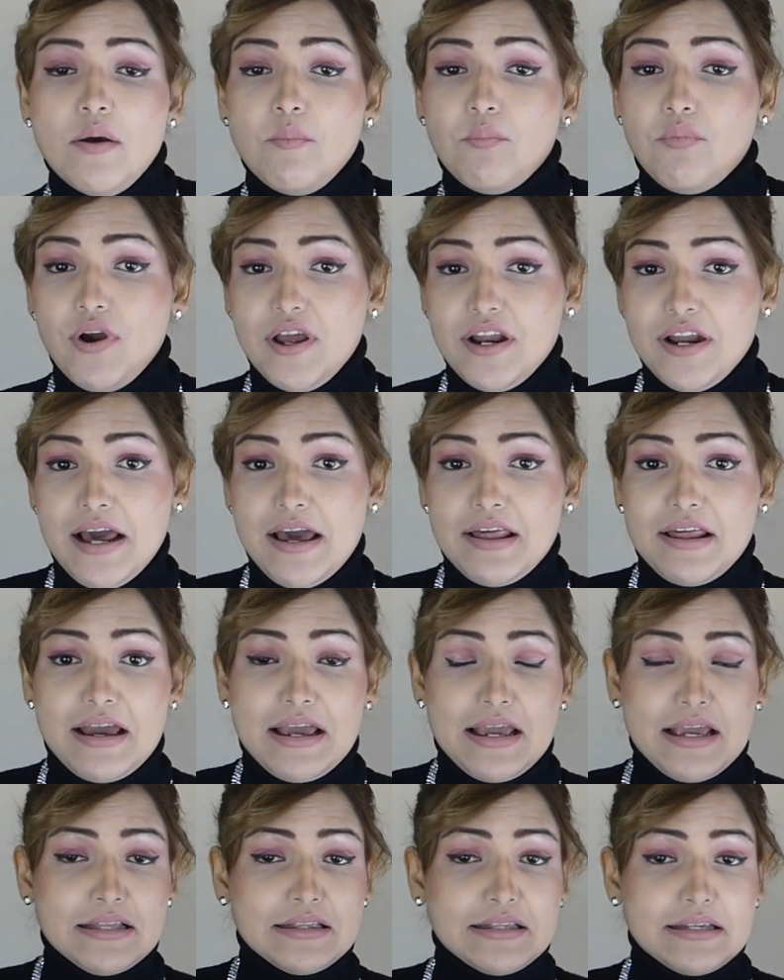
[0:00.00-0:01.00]
Pues nada,
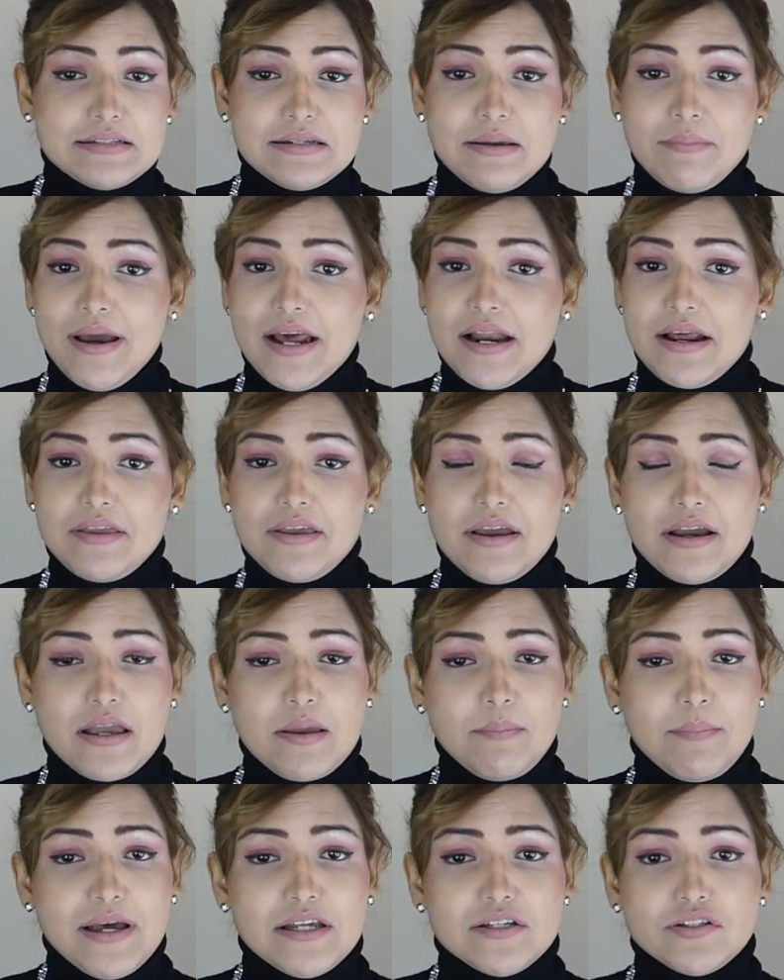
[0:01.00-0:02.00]
esta semana ya que
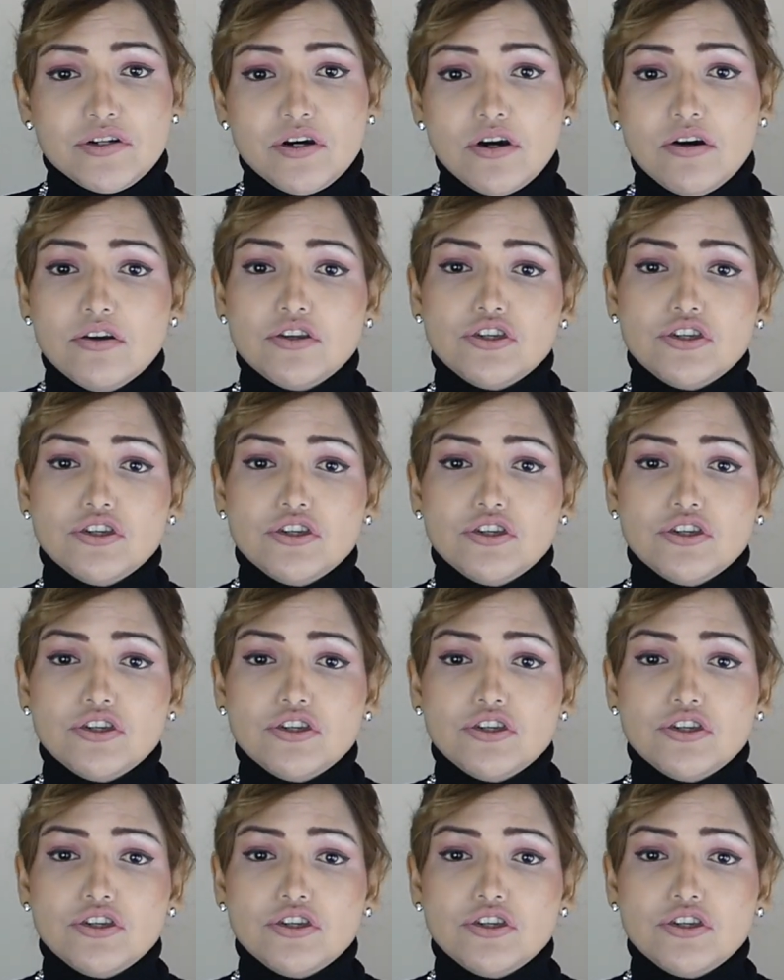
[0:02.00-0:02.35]
pasó,